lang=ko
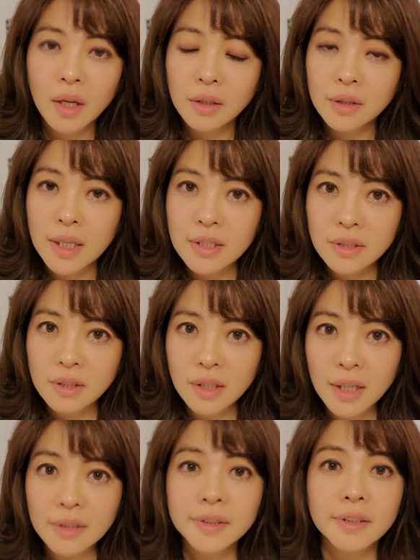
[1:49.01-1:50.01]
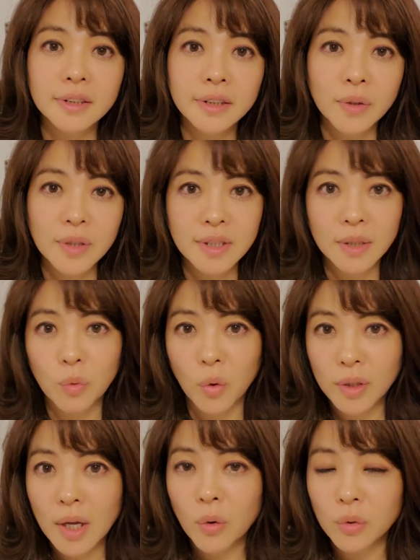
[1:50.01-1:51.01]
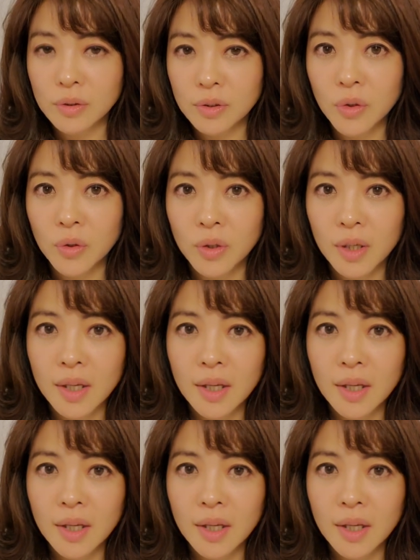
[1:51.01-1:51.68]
그 댄스 클래스를 굉장히 원하거든요.